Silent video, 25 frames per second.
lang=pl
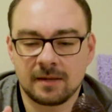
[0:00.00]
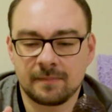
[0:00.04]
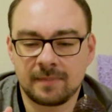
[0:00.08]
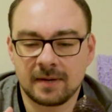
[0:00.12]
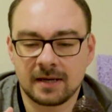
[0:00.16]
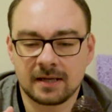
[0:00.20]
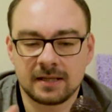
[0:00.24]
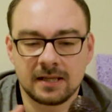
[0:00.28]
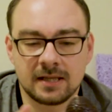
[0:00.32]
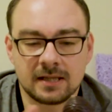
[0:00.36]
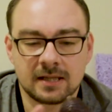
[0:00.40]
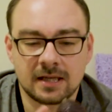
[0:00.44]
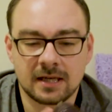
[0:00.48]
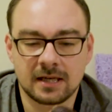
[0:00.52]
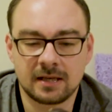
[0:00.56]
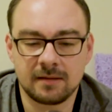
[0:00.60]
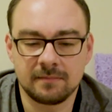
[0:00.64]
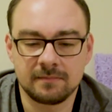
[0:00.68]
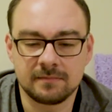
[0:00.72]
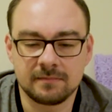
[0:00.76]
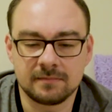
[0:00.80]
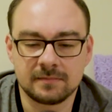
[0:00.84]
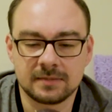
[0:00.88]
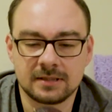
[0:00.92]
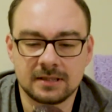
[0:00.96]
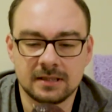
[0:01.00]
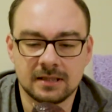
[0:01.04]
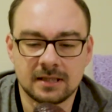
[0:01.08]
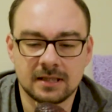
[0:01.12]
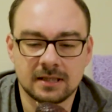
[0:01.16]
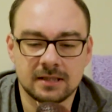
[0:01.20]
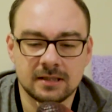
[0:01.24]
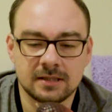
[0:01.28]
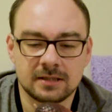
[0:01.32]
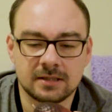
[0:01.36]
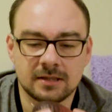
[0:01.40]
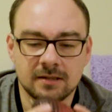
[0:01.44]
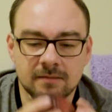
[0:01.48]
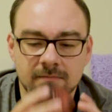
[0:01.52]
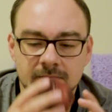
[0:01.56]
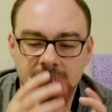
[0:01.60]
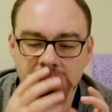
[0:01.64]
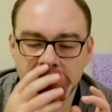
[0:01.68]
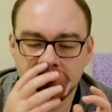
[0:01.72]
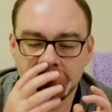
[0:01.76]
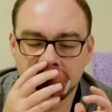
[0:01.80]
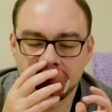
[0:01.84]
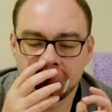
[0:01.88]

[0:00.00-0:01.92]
pachnie takim syntetycznym